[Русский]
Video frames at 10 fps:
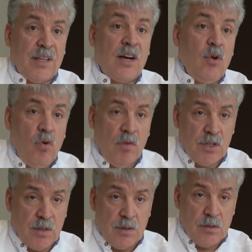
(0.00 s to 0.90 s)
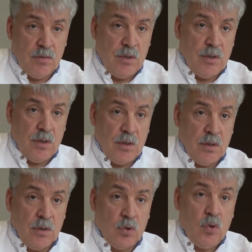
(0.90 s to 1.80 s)
Такого же исключительно.
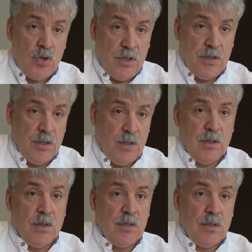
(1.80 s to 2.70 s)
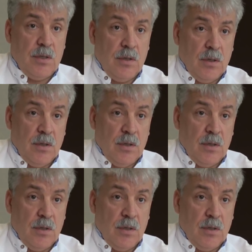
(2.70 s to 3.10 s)
Тоже из «Единой России».